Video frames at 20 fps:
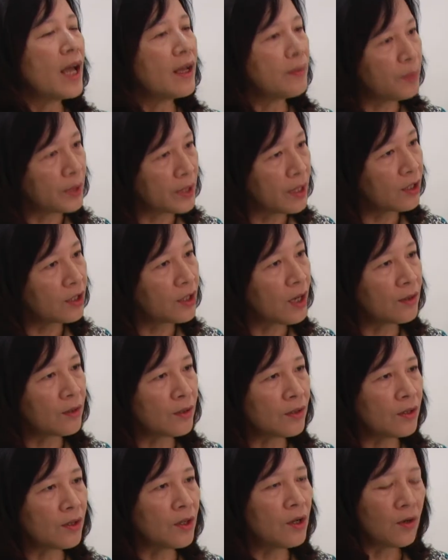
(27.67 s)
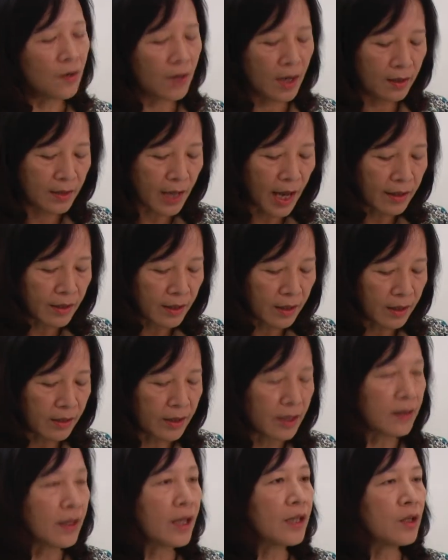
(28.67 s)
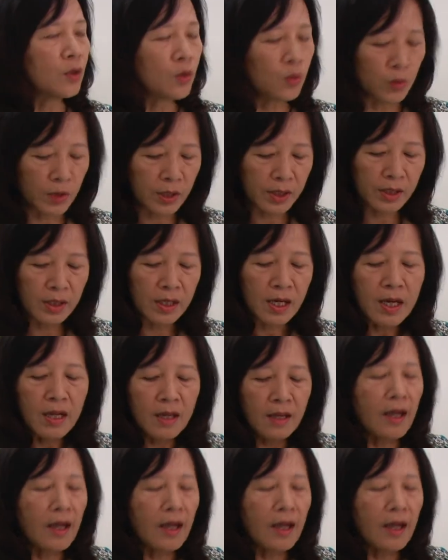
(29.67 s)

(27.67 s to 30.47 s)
他比较小的时候，然后他的一个简单的故事，